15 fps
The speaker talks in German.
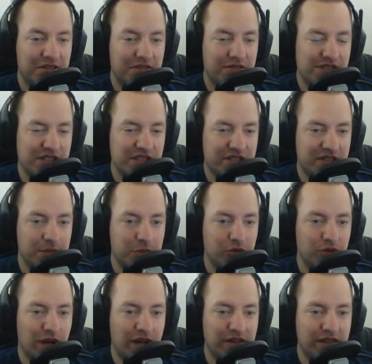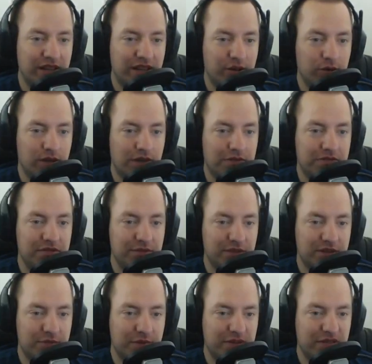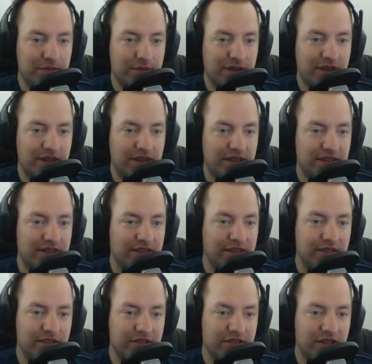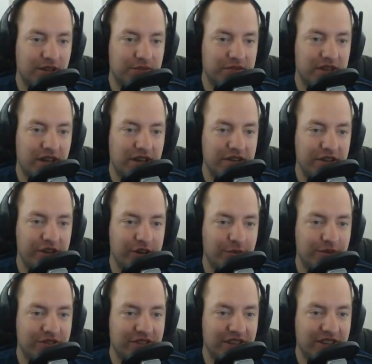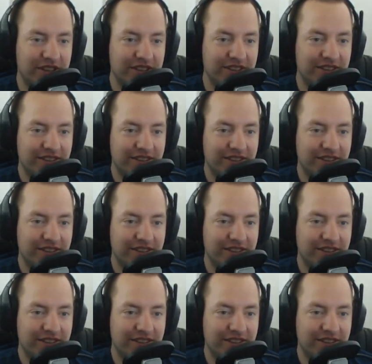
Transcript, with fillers: Wenn ihr Tipps oder Anregungen habt, wie man es besser machen kann, schreibt es gerne in die Kommentare.